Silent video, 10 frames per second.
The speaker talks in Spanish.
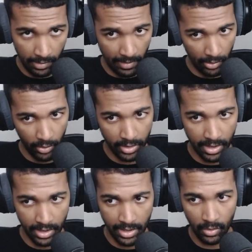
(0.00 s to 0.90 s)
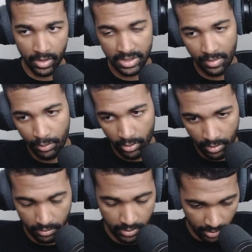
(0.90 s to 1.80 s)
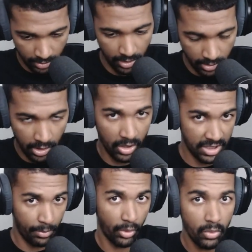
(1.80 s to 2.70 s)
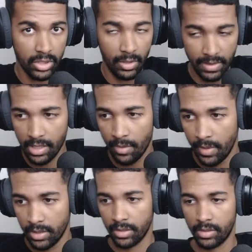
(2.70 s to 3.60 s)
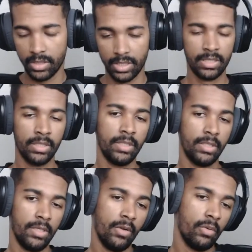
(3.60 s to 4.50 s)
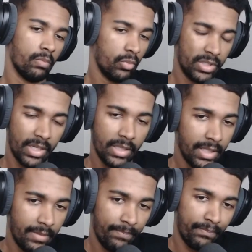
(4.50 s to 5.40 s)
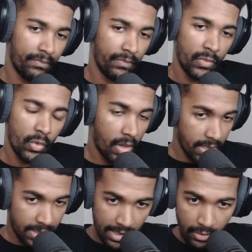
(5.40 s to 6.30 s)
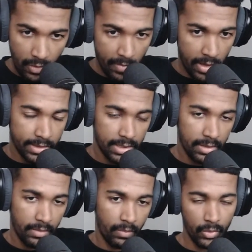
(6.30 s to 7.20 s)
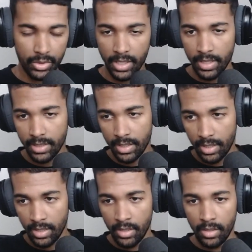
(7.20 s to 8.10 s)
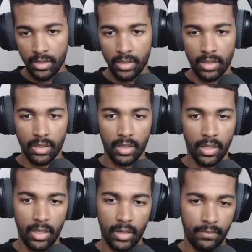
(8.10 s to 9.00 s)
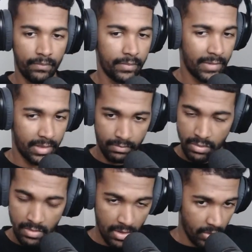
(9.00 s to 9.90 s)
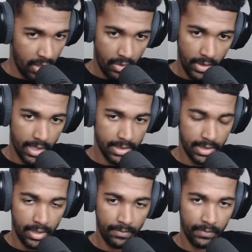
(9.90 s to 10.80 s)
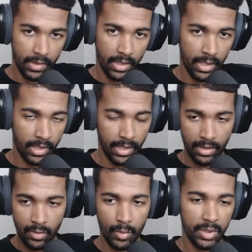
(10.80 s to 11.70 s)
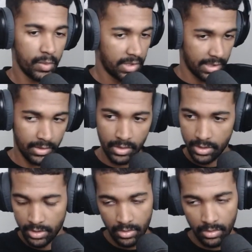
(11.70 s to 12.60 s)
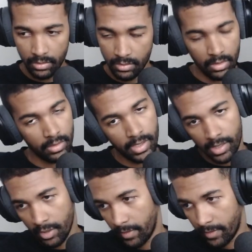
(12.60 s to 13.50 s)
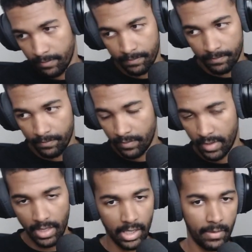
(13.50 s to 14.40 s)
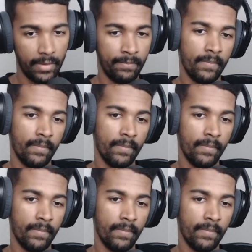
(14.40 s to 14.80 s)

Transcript: el valor de, lo que se de, lo que se produce, básicamente. Entonces, mucha gente nunca se ha leído a Marx, mucha gente eh, vive en una ignorancia que cree que el comunismo es esto, es hostil. No, nada que ver, nada que ver.